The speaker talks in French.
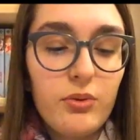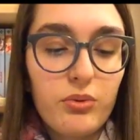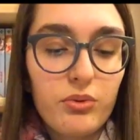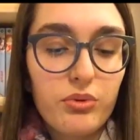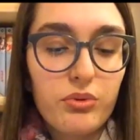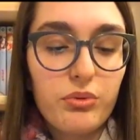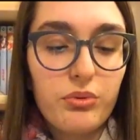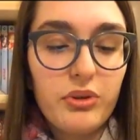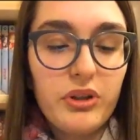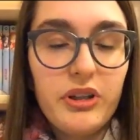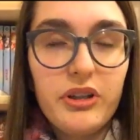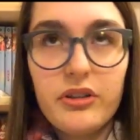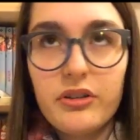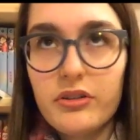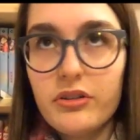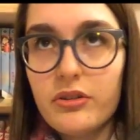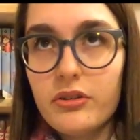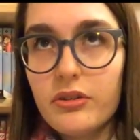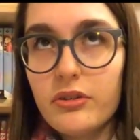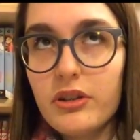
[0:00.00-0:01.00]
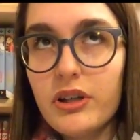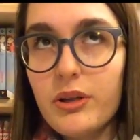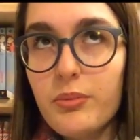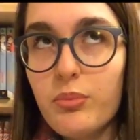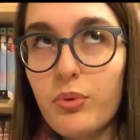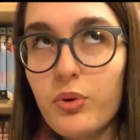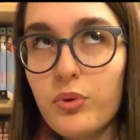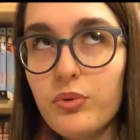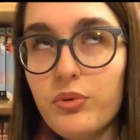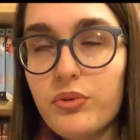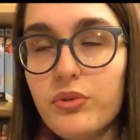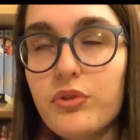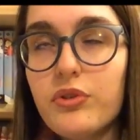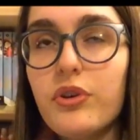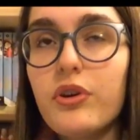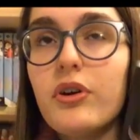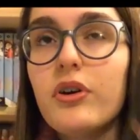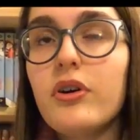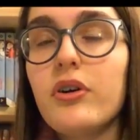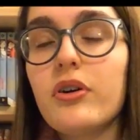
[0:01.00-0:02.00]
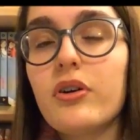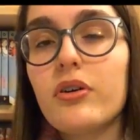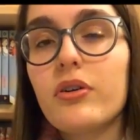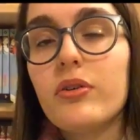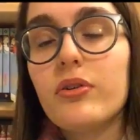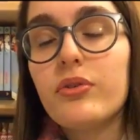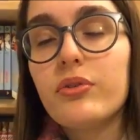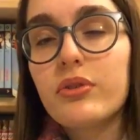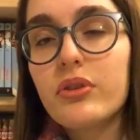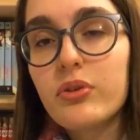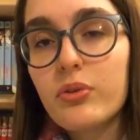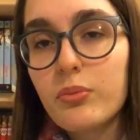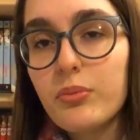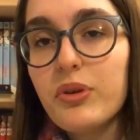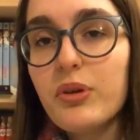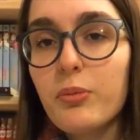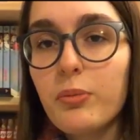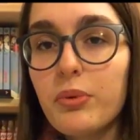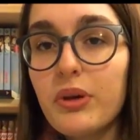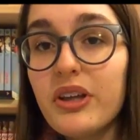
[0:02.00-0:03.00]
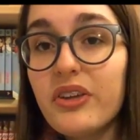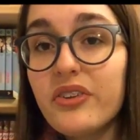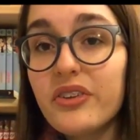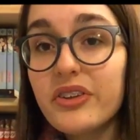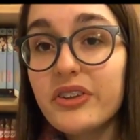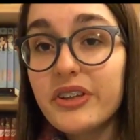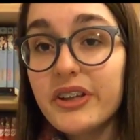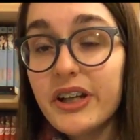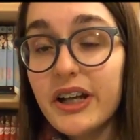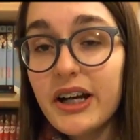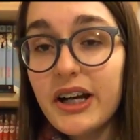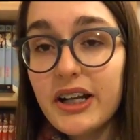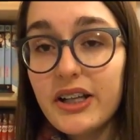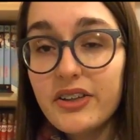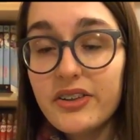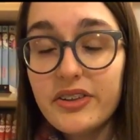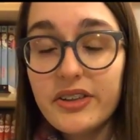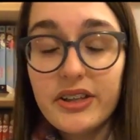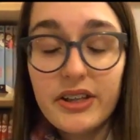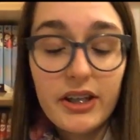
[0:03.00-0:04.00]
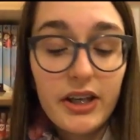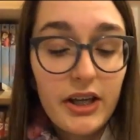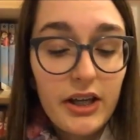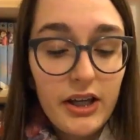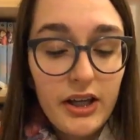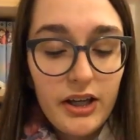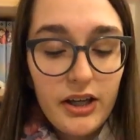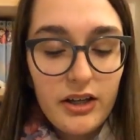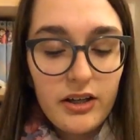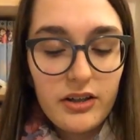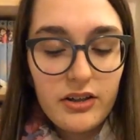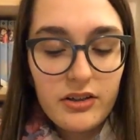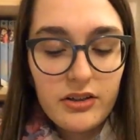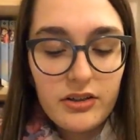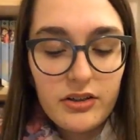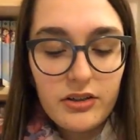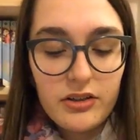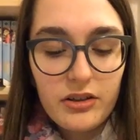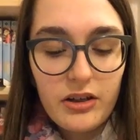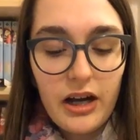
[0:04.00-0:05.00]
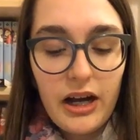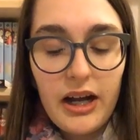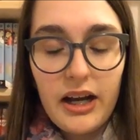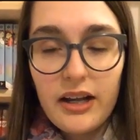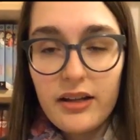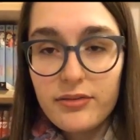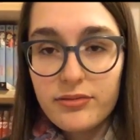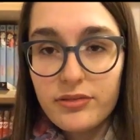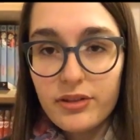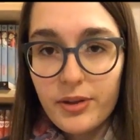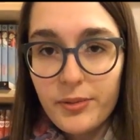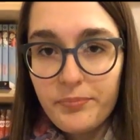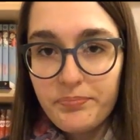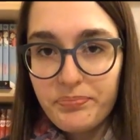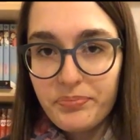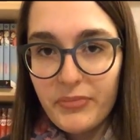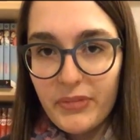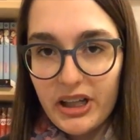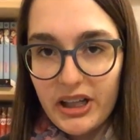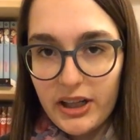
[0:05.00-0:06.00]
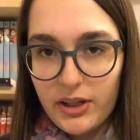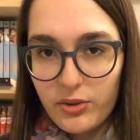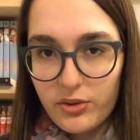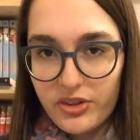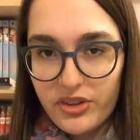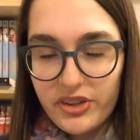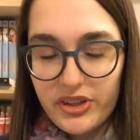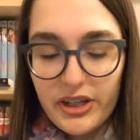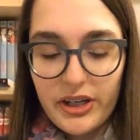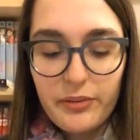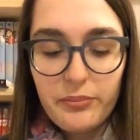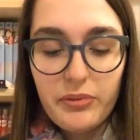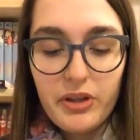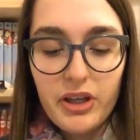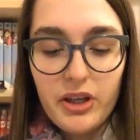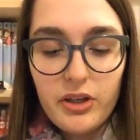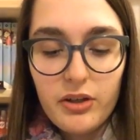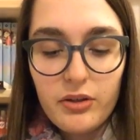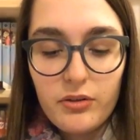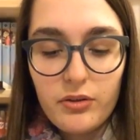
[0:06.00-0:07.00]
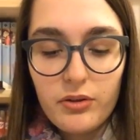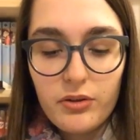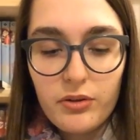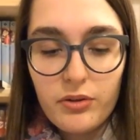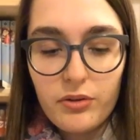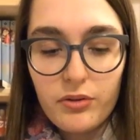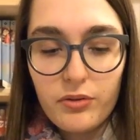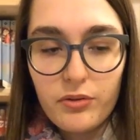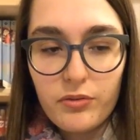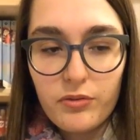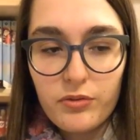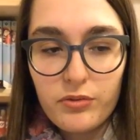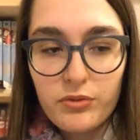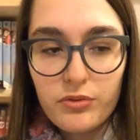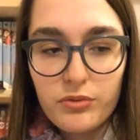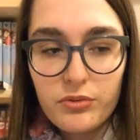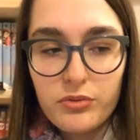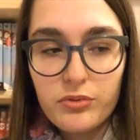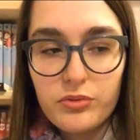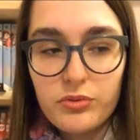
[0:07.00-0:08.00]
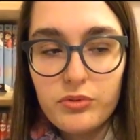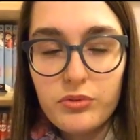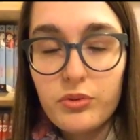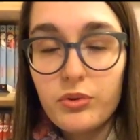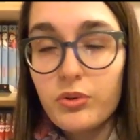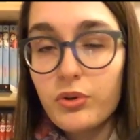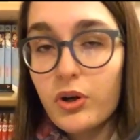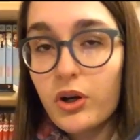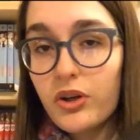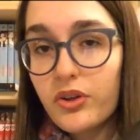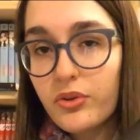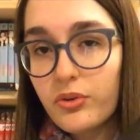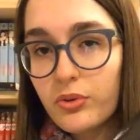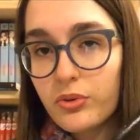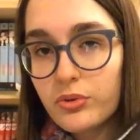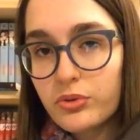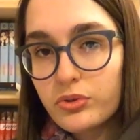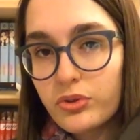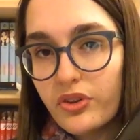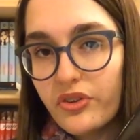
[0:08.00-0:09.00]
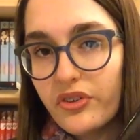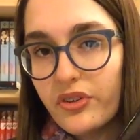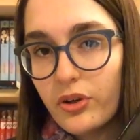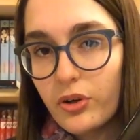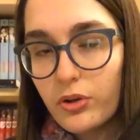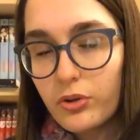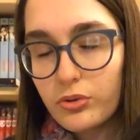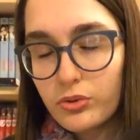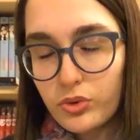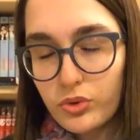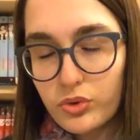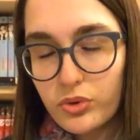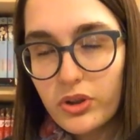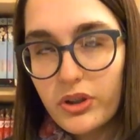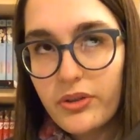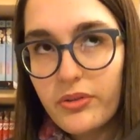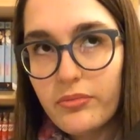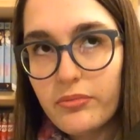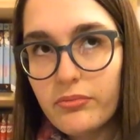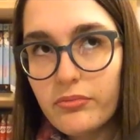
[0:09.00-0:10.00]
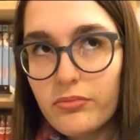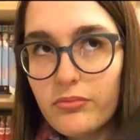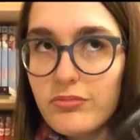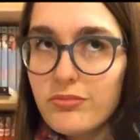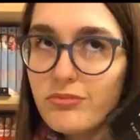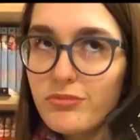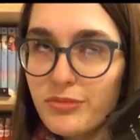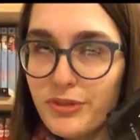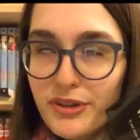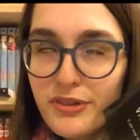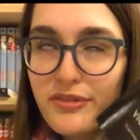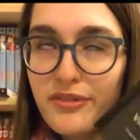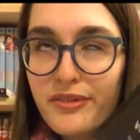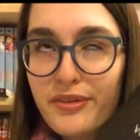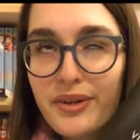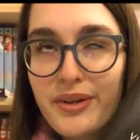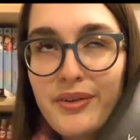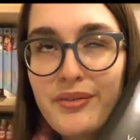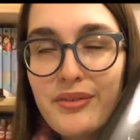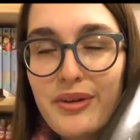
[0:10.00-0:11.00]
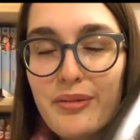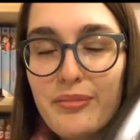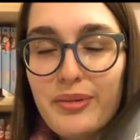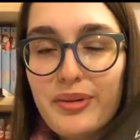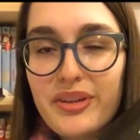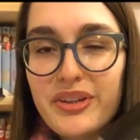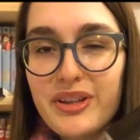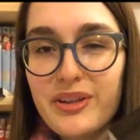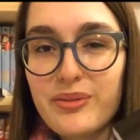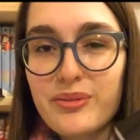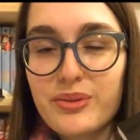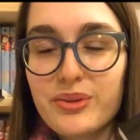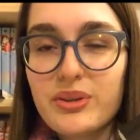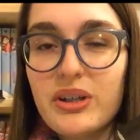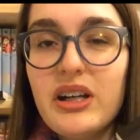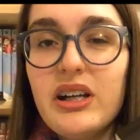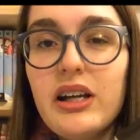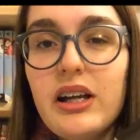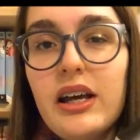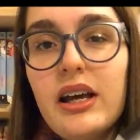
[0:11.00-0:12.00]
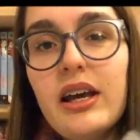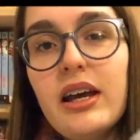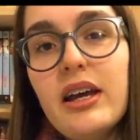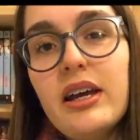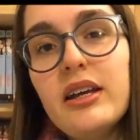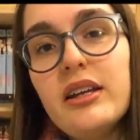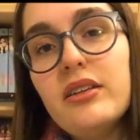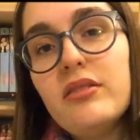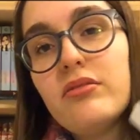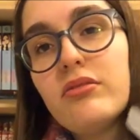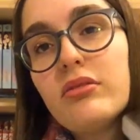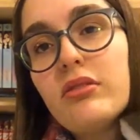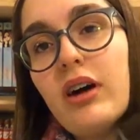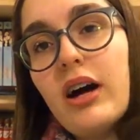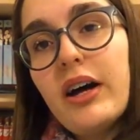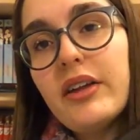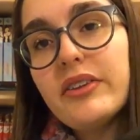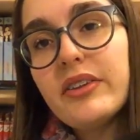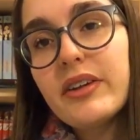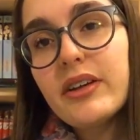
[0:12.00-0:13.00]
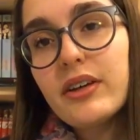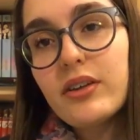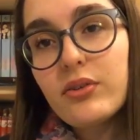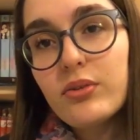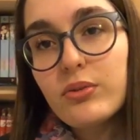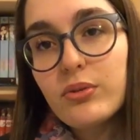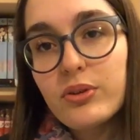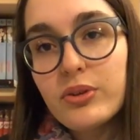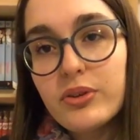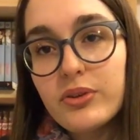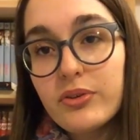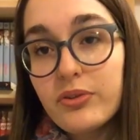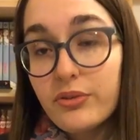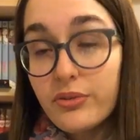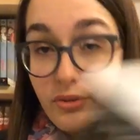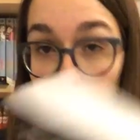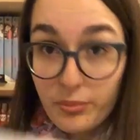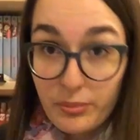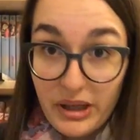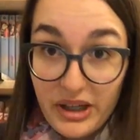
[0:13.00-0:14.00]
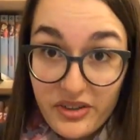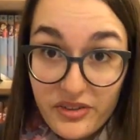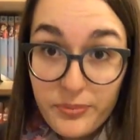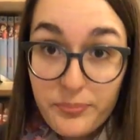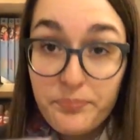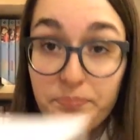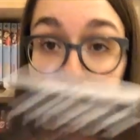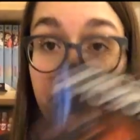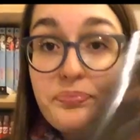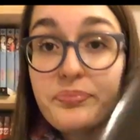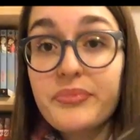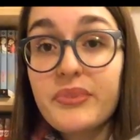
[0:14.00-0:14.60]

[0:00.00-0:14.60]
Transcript: Et on suit euh, les producteurs, euh, ceux qui ont mis en place cette télé-réalité. à la fin, les candidats vont, donc quand ils auront choisi leur conjoint, on, va, appeler ça des conjoints, ils vont atterrir sur Mars